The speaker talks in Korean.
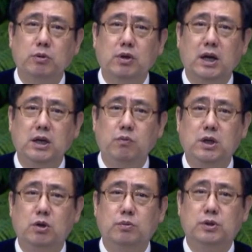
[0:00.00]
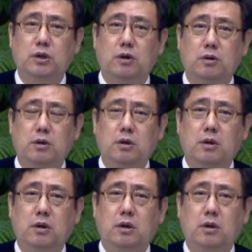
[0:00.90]
우리가 이 위기로부터
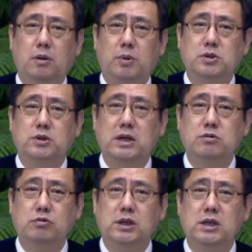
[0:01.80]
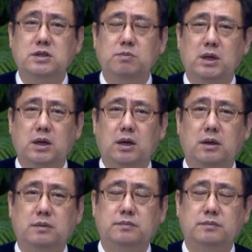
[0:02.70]
벗어날 수 있겠습니까?